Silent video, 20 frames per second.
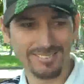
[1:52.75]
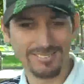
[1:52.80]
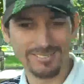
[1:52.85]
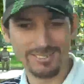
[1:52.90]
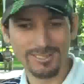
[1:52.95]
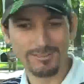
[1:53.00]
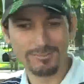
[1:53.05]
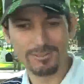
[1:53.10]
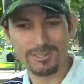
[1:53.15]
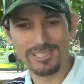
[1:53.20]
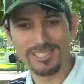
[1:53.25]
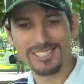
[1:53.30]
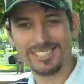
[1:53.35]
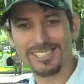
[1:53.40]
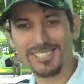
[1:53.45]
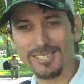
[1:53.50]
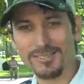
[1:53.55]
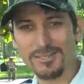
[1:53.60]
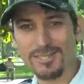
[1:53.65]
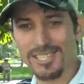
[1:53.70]
No, pues que
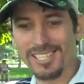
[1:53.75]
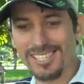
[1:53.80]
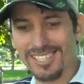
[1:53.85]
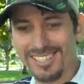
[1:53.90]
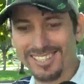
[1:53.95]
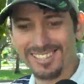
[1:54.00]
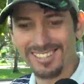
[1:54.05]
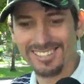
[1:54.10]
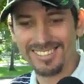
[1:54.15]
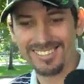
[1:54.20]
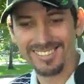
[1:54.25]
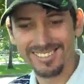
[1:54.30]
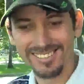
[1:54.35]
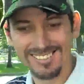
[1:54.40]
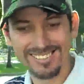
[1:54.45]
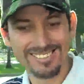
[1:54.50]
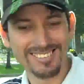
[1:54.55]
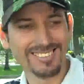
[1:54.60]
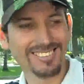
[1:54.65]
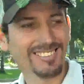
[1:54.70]
está bien.
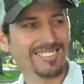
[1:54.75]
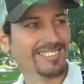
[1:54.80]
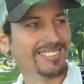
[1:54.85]
¿Por qué?